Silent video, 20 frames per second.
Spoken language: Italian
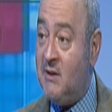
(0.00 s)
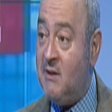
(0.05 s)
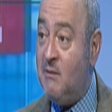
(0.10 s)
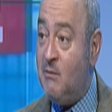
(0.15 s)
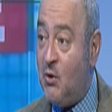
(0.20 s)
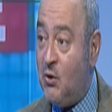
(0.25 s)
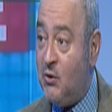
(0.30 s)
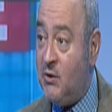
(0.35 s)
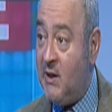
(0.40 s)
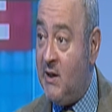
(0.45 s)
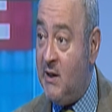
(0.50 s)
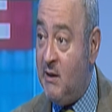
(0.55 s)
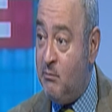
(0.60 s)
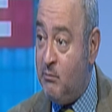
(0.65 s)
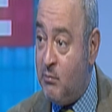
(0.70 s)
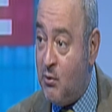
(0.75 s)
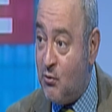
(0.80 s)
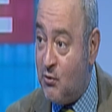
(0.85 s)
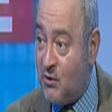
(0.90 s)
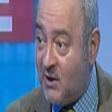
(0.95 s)
di moda
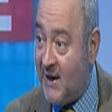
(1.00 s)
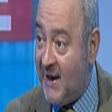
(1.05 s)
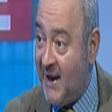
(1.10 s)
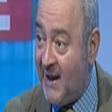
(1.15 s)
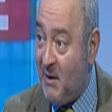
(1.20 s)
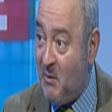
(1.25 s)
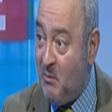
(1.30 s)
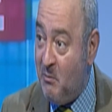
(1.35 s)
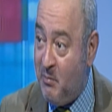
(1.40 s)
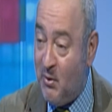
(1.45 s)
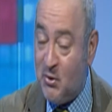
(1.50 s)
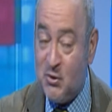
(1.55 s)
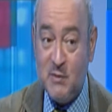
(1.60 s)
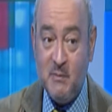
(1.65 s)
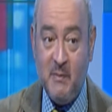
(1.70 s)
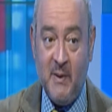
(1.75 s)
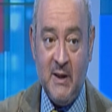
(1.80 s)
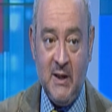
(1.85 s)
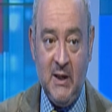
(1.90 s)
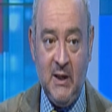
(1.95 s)
l'ebook che era un po'
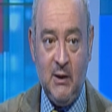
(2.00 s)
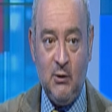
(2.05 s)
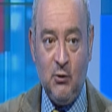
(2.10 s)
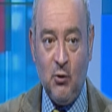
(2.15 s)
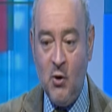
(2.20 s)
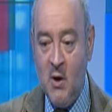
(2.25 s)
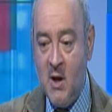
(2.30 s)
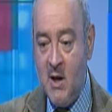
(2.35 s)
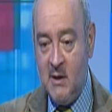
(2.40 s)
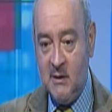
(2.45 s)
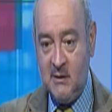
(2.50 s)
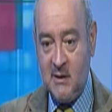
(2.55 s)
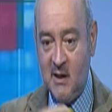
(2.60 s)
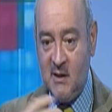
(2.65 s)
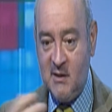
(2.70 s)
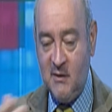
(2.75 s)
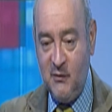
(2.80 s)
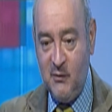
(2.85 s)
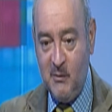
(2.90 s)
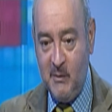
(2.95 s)
sparito,
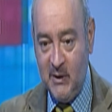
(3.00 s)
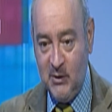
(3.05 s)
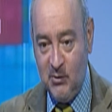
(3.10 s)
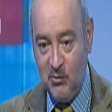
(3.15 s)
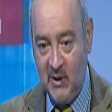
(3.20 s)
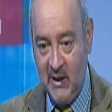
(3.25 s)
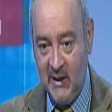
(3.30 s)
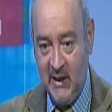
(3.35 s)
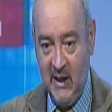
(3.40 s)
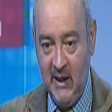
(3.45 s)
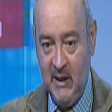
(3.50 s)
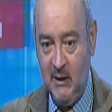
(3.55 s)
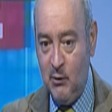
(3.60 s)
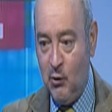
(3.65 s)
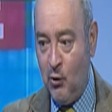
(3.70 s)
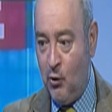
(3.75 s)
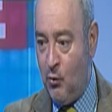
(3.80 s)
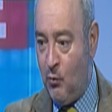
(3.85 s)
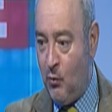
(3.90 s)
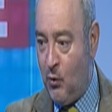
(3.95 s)
tra sfumature
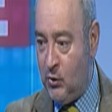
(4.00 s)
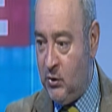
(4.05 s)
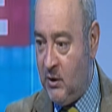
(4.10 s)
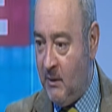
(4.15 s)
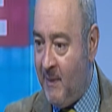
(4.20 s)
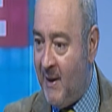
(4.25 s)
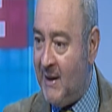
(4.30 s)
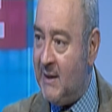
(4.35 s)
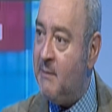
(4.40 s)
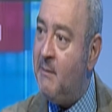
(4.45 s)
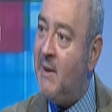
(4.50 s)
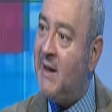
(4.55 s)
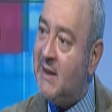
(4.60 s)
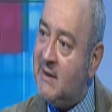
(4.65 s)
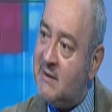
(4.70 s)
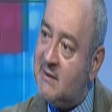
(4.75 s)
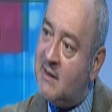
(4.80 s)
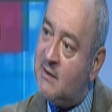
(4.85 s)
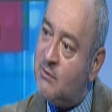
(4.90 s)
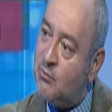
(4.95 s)
Kindle, Wattpad, ma
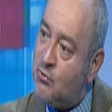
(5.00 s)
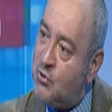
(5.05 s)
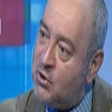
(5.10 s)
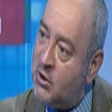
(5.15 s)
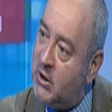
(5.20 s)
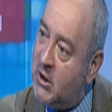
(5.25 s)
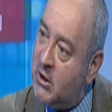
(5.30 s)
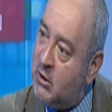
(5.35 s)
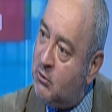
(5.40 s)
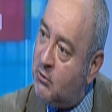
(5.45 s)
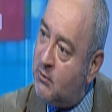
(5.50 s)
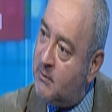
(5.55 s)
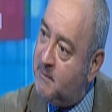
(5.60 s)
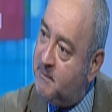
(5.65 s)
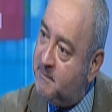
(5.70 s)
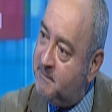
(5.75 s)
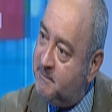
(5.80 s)
che sta succedendo?